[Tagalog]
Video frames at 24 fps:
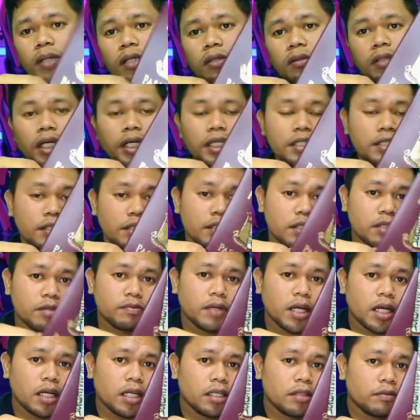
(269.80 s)
luma ko guys is
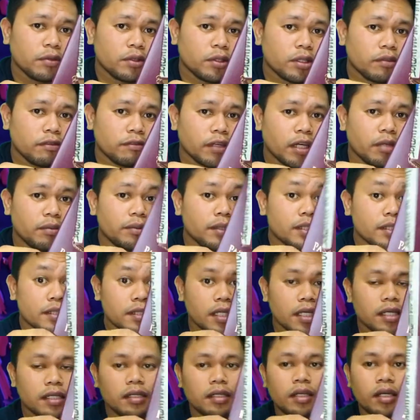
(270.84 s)
valid for 5
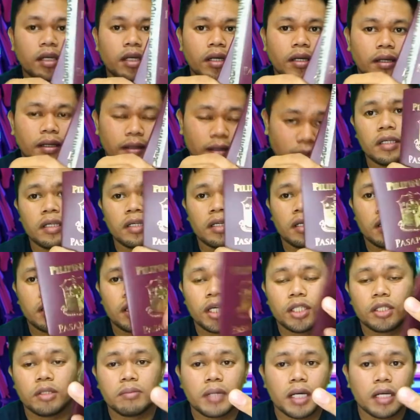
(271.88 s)
years lang.
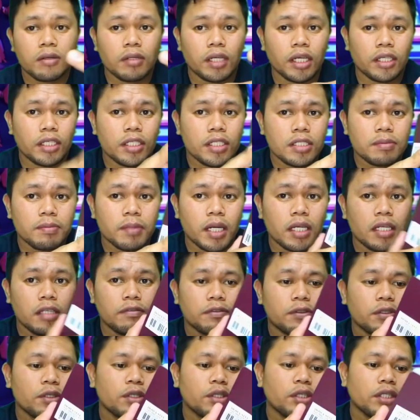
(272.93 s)
Itong bago ngayon is
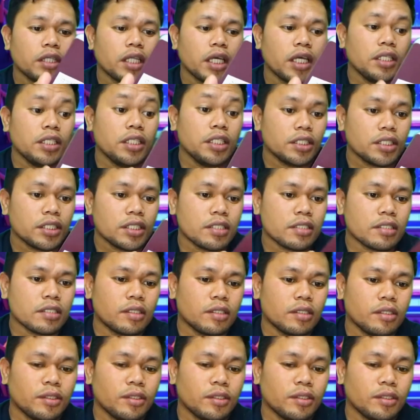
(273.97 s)
valid for 10 years.